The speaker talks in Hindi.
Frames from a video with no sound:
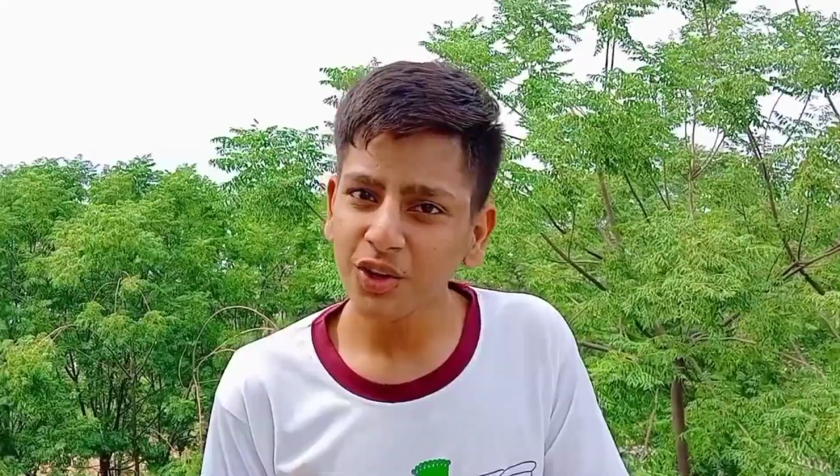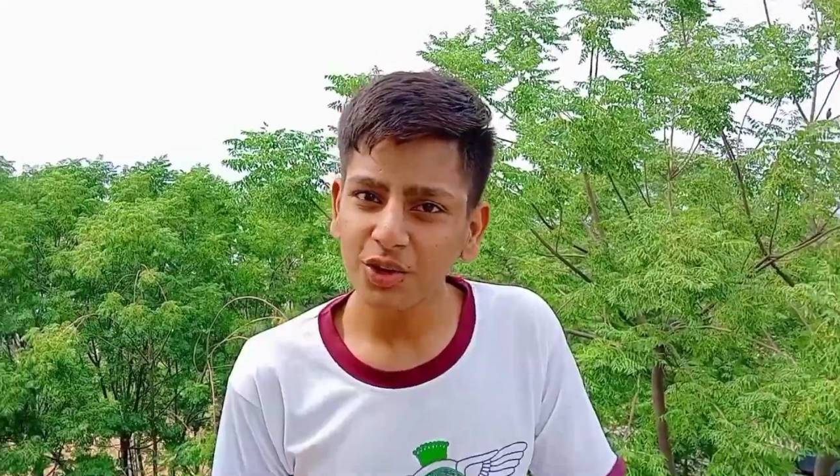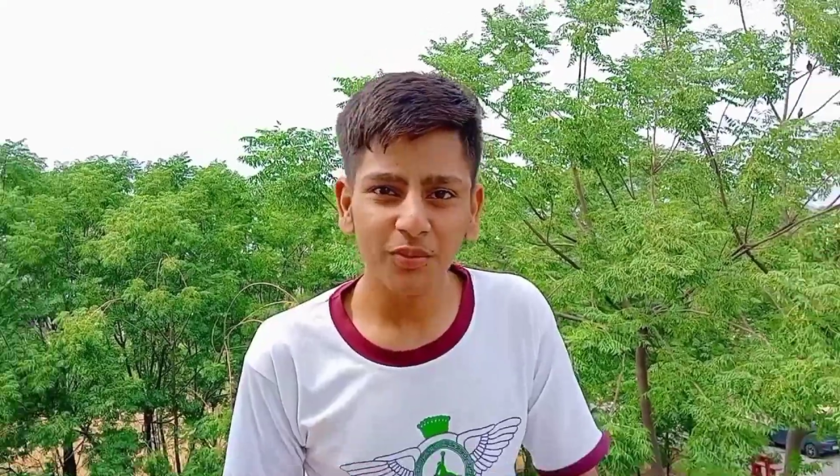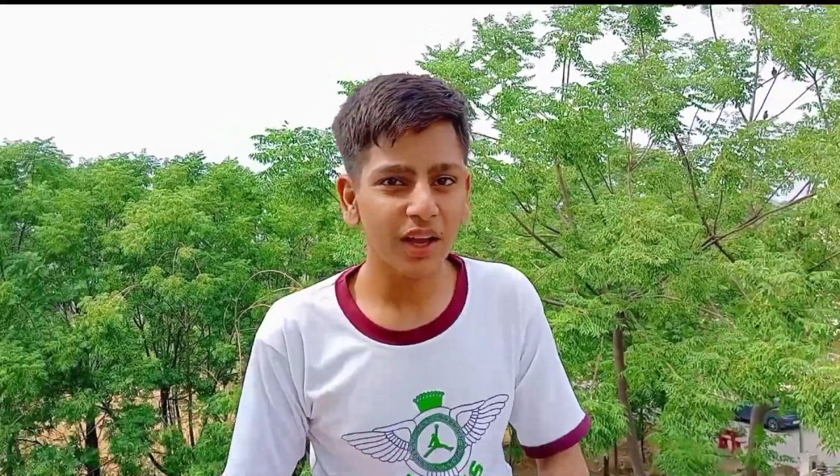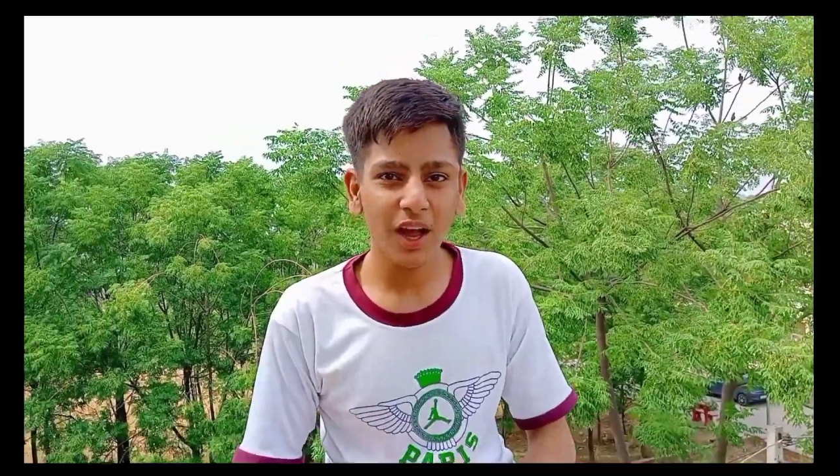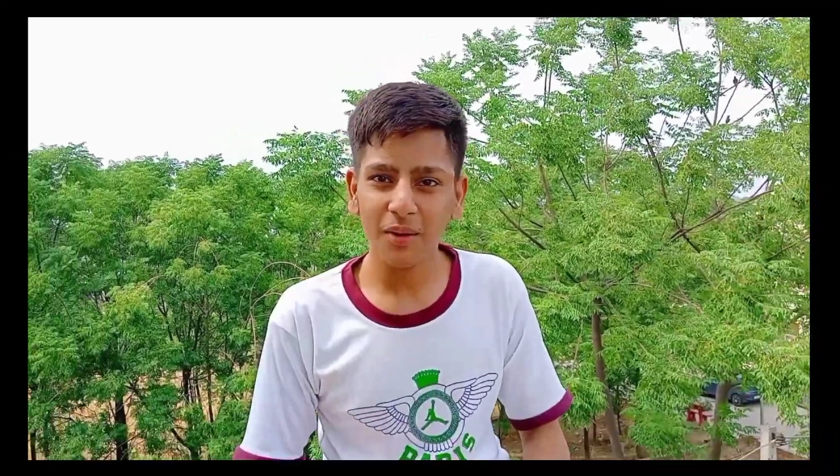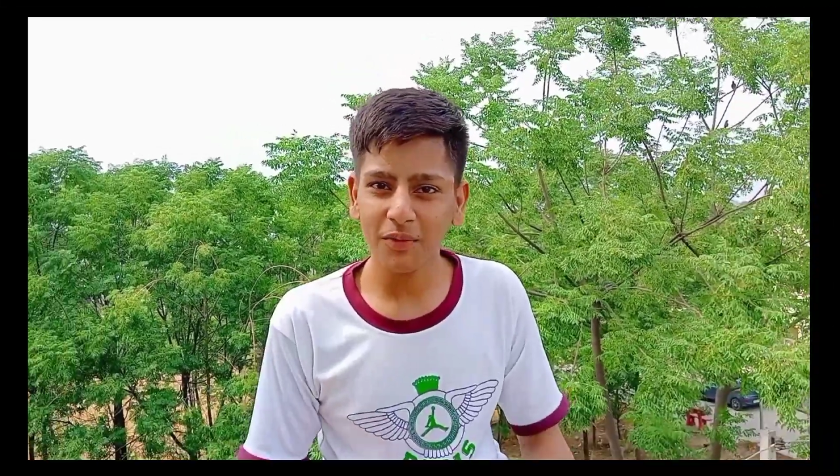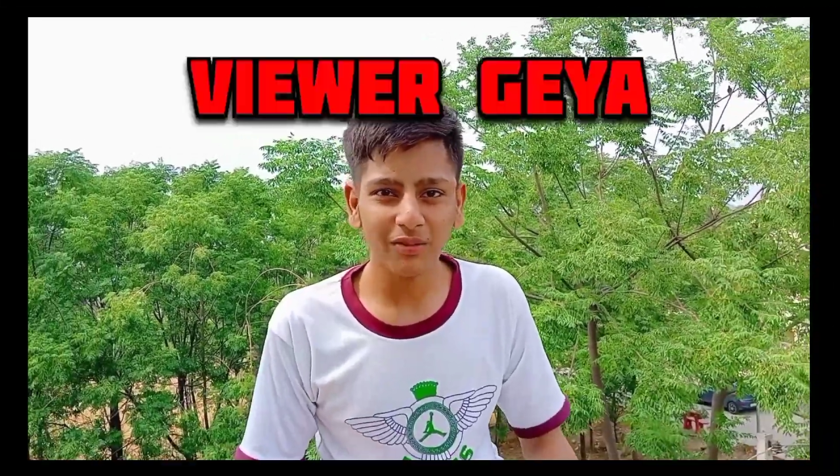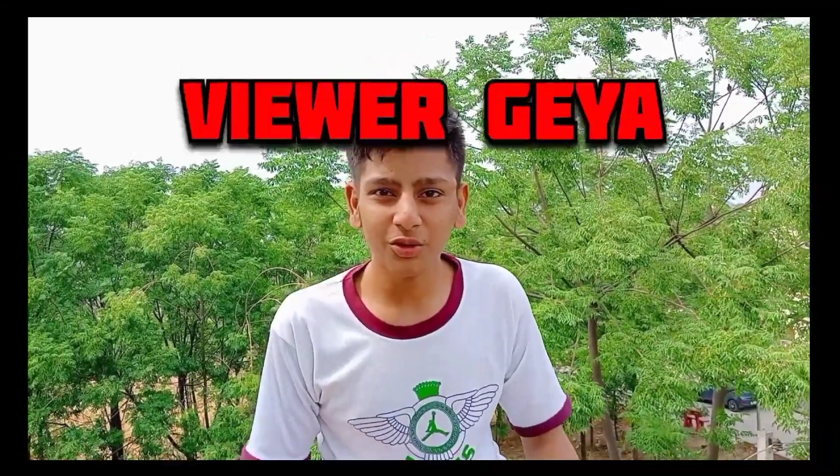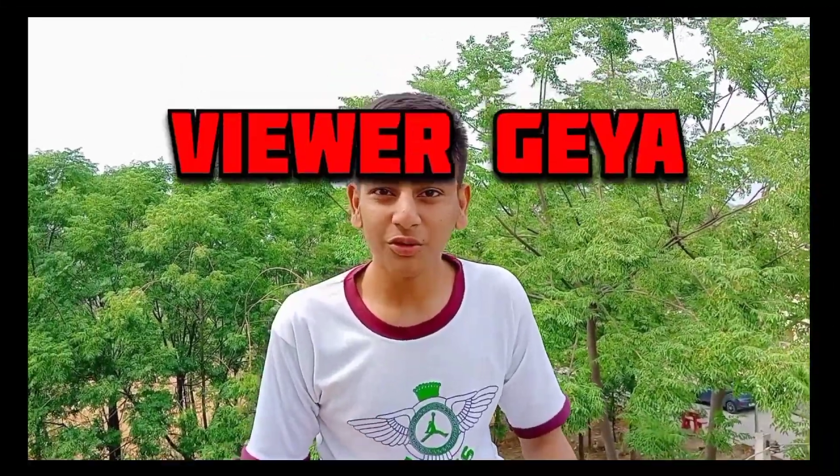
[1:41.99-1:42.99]
तो भाई
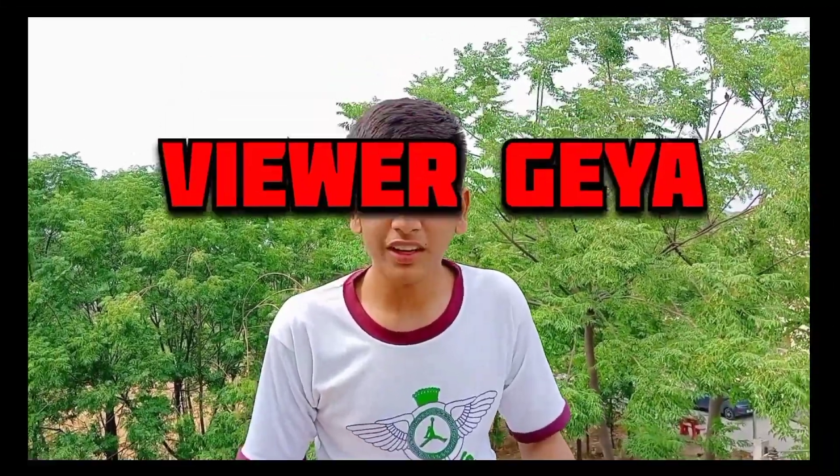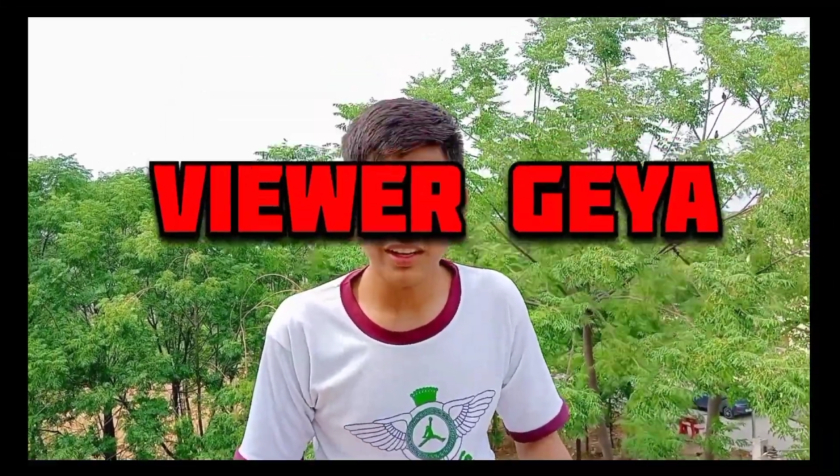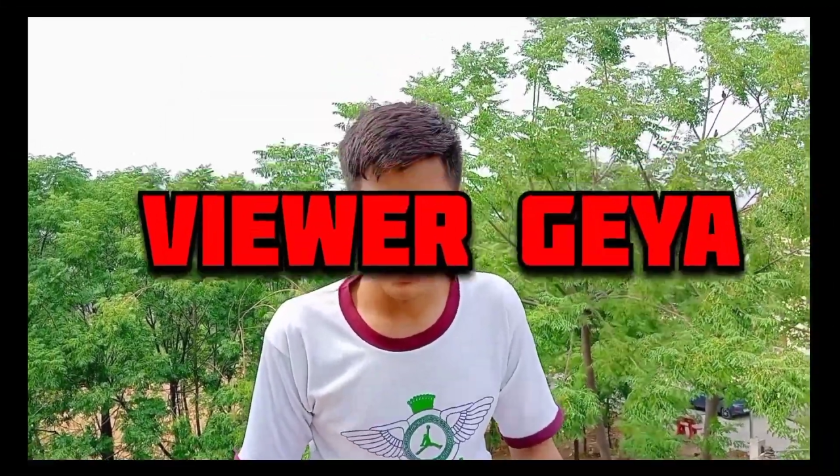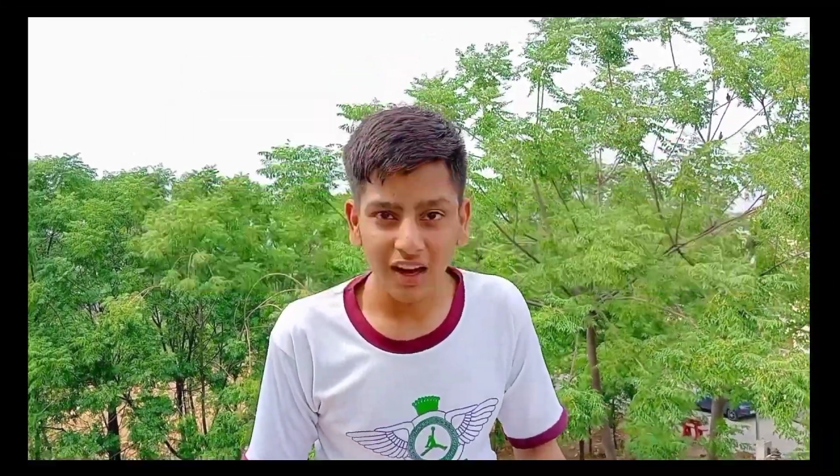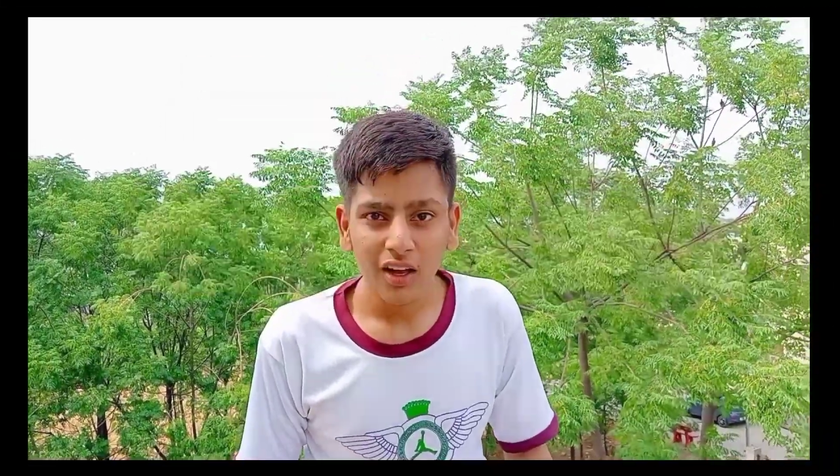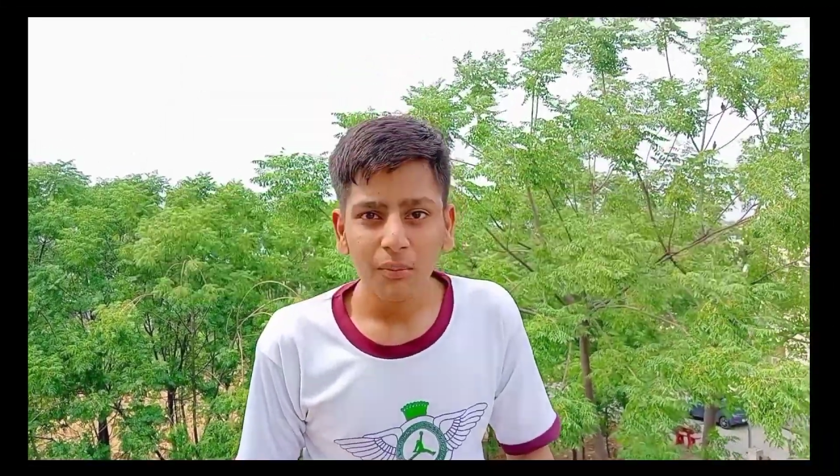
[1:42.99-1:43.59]
आपका व्यूवर गया